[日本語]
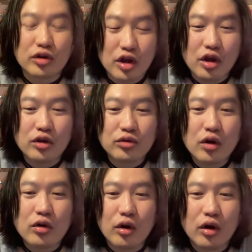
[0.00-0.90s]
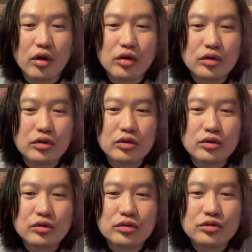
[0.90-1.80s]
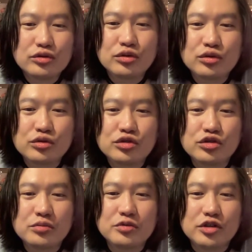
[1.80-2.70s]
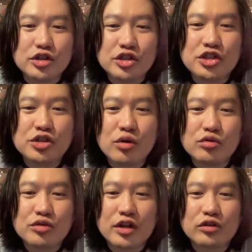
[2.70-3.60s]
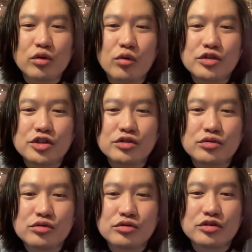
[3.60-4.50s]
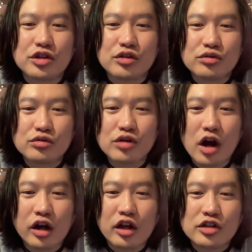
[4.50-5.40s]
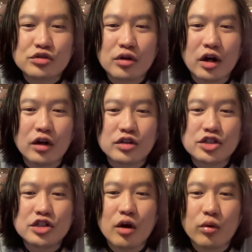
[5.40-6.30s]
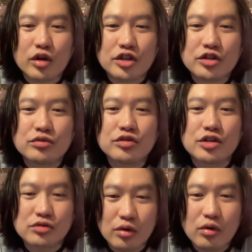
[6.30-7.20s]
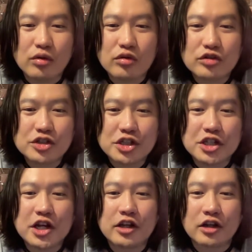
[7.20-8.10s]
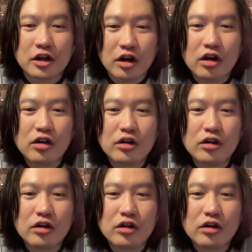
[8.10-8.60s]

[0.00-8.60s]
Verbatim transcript: ねなんか YouTube に1億円投資するっていう話とかをちらほら聞くんですよ知り合いから